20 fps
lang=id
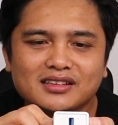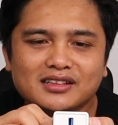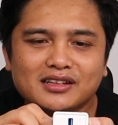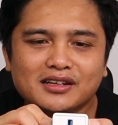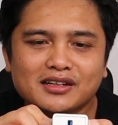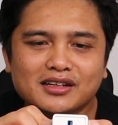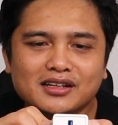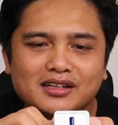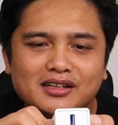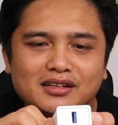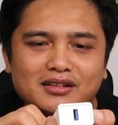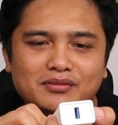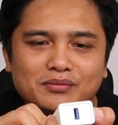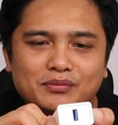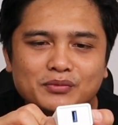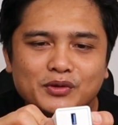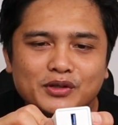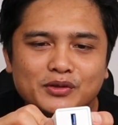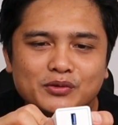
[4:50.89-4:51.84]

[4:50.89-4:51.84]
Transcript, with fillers: 3.1